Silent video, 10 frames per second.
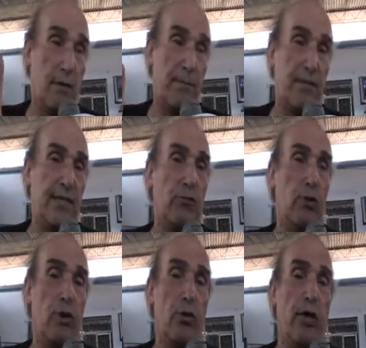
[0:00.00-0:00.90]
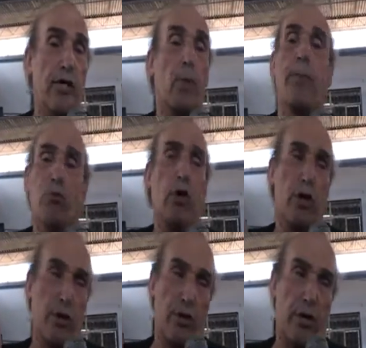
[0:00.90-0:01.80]
representando al Colegio de Ingenieros, pero no al
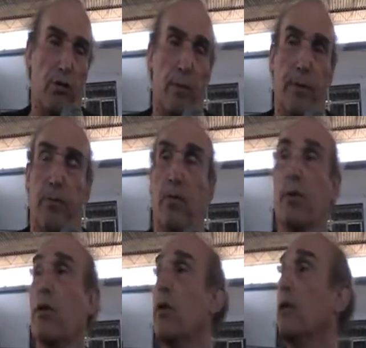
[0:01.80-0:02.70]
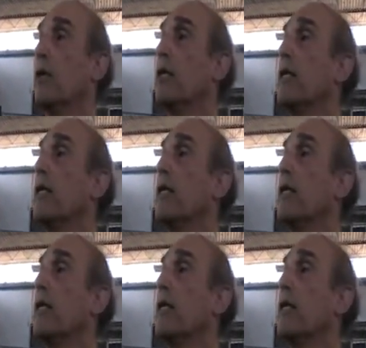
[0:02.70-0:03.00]
Colegio de Ingenieros del Perú. ¿Quiere decir que